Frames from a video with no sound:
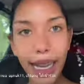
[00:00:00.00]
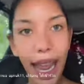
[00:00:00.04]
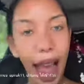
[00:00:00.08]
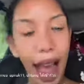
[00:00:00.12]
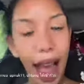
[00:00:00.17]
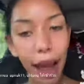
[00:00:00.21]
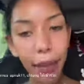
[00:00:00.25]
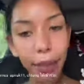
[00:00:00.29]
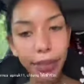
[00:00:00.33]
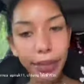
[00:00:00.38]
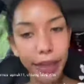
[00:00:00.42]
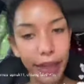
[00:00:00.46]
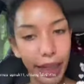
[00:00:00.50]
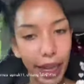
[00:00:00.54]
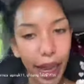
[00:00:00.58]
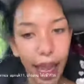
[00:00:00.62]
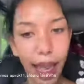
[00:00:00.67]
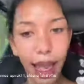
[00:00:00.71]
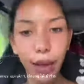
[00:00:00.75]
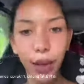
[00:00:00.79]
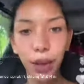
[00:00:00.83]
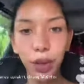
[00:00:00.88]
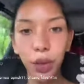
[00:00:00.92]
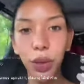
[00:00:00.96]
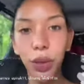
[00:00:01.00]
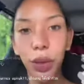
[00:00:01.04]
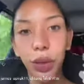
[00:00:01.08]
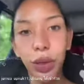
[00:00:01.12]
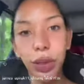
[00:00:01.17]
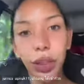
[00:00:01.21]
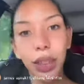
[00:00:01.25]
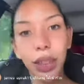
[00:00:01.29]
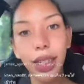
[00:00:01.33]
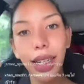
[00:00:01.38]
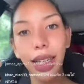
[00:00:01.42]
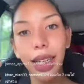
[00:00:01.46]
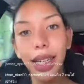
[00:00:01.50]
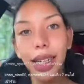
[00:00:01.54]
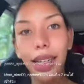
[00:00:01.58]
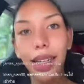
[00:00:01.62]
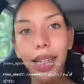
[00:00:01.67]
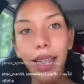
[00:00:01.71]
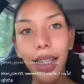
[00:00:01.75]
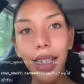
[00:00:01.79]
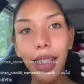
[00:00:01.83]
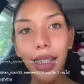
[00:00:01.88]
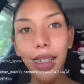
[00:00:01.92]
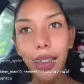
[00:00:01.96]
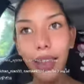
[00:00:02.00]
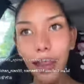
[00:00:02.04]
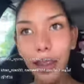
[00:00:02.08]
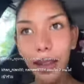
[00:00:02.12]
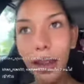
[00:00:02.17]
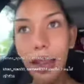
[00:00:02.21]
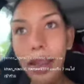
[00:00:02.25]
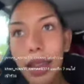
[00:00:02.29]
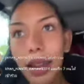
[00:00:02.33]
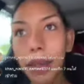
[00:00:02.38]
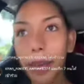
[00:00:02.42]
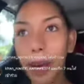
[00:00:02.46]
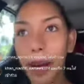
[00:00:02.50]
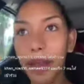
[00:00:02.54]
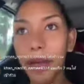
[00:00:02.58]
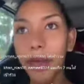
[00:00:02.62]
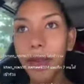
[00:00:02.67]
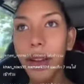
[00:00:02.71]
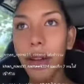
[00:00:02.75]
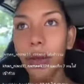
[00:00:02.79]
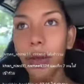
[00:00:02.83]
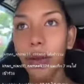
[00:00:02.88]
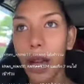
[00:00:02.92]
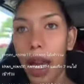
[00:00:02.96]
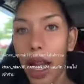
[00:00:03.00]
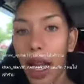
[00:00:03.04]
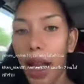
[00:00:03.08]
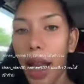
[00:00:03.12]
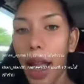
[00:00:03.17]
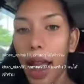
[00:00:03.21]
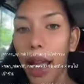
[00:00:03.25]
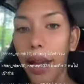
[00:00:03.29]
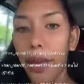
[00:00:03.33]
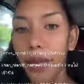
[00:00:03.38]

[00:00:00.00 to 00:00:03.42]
ถ้ำอย่างเงี้ย ทุกคนน่าจะเป็นฟิลนั้นอะ